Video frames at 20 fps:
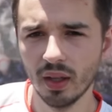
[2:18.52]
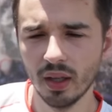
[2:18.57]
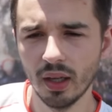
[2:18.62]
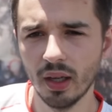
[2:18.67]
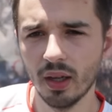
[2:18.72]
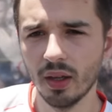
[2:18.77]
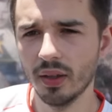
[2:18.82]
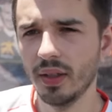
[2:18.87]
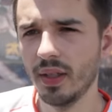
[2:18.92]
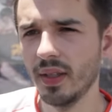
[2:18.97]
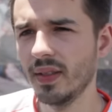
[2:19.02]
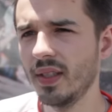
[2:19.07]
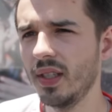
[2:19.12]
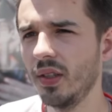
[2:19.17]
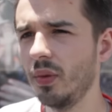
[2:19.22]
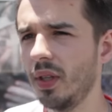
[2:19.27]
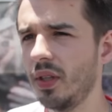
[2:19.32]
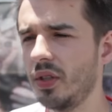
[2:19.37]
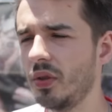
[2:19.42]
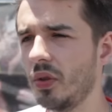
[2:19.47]
Alors, qu'est-ce qui
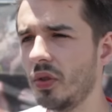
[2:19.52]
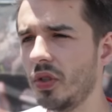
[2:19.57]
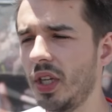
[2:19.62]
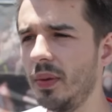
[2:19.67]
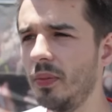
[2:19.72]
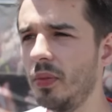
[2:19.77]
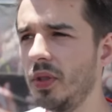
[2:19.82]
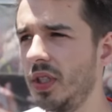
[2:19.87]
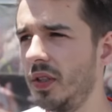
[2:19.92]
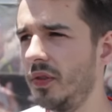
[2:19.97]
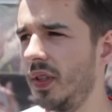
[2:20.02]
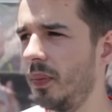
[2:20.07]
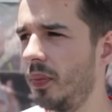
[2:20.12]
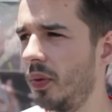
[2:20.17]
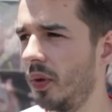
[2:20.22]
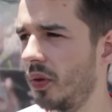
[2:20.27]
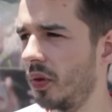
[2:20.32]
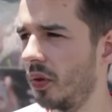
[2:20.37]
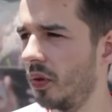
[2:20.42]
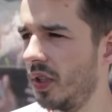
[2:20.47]
doit être changé et modifié
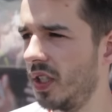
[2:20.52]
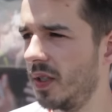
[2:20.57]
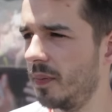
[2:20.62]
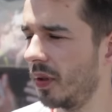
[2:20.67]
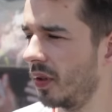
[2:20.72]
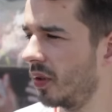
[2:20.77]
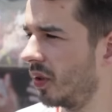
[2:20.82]
pour que l'e-sport